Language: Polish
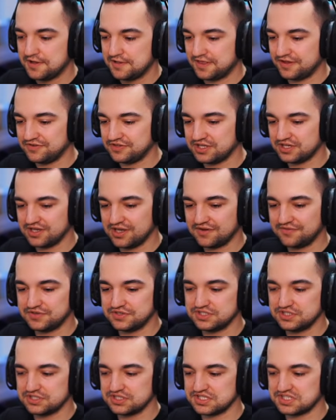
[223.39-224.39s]
Nawet jak
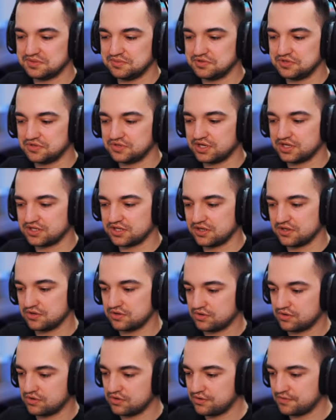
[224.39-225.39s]
wejdziecie sobie do
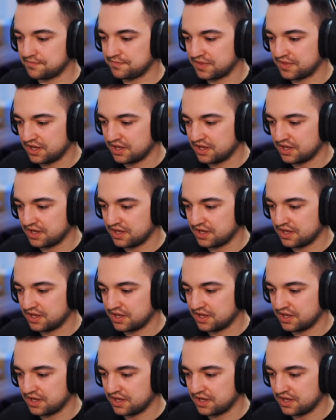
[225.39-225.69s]
katalogu,